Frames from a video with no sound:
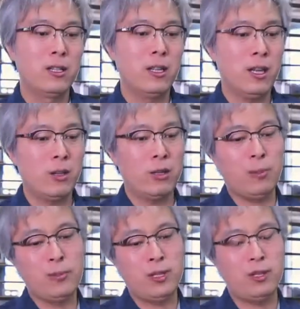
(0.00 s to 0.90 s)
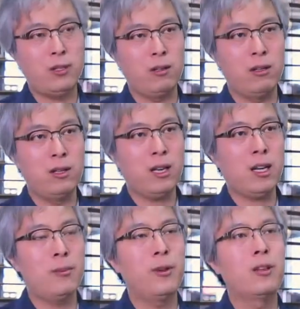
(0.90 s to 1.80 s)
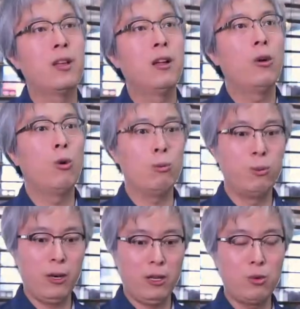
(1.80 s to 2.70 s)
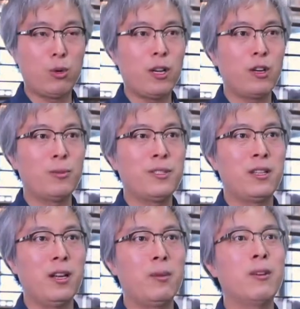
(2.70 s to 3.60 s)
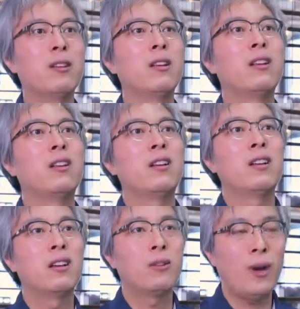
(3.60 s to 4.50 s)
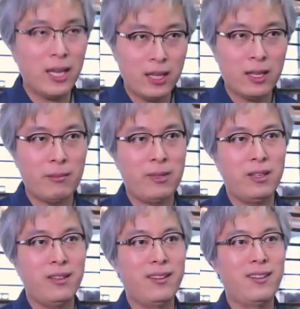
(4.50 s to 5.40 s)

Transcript: 그렇게 해서 겹치는 거 딱 하면 어 뭐야 일곱 개나 겹치잖아 하면 확인됩니다.